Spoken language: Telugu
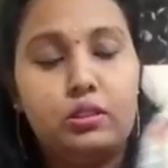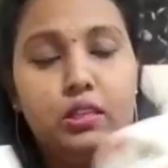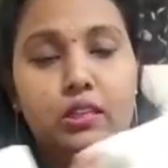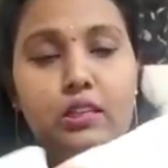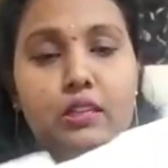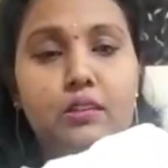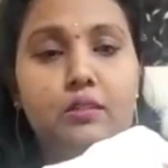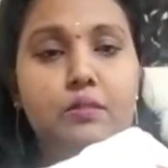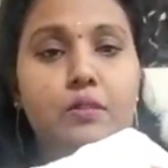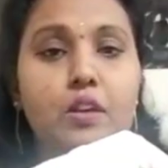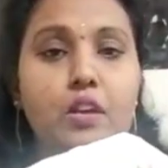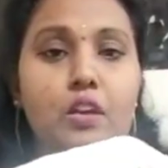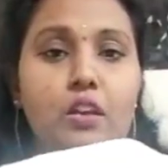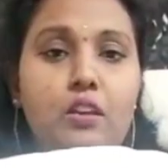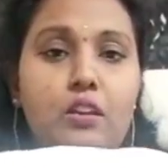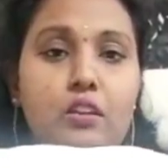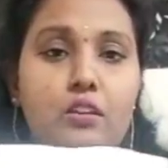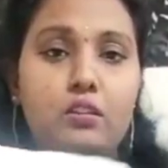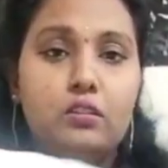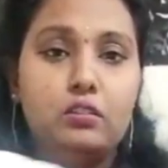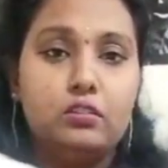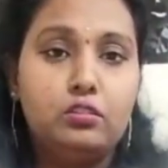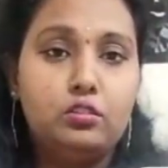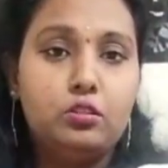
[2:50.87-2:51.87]
ఒకటి
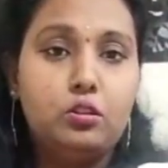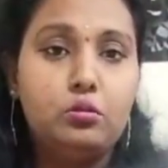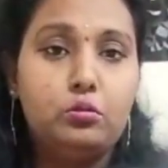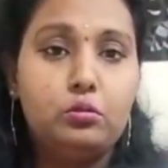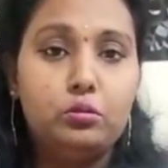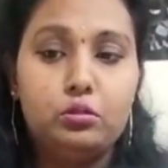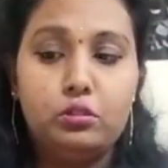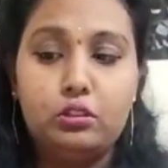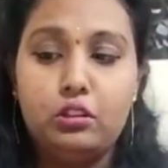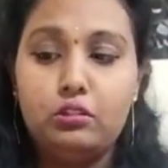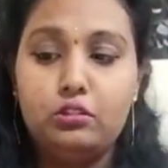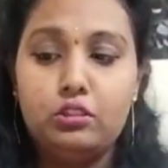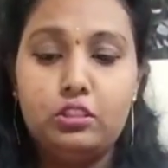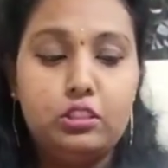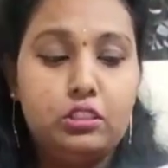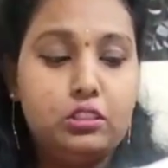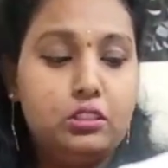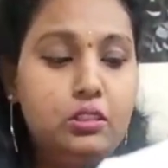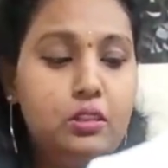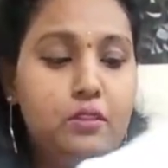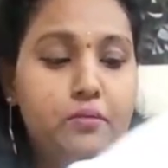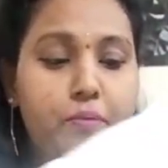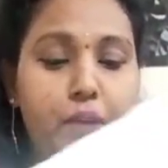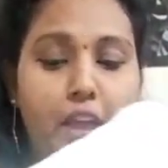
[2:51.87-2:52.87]
ఇదిగో కుర్తా
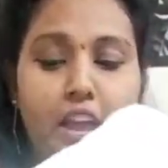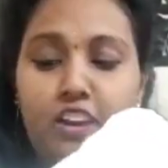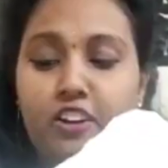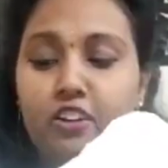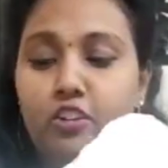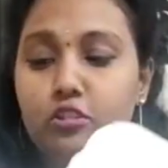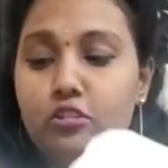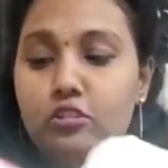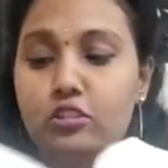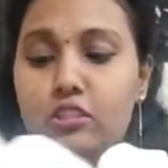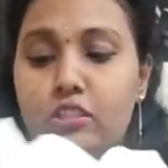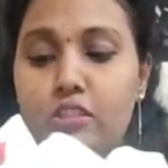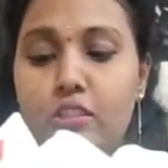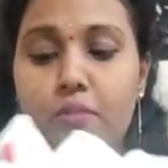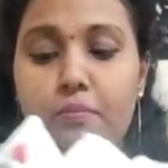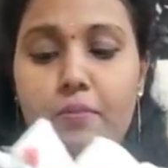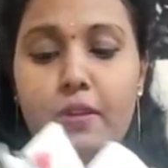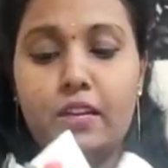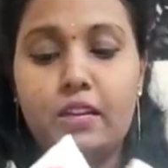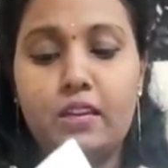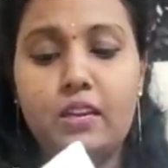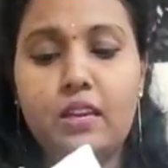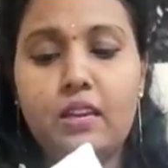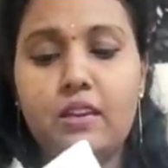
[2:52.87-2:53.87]
వచ్చింది ప్యాంట్ వచ్చింది
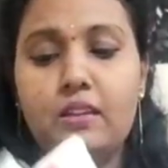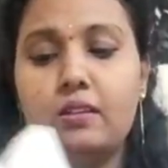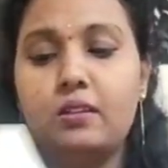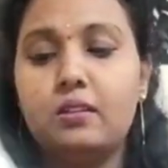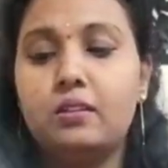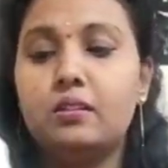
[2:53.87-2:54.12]
మనకి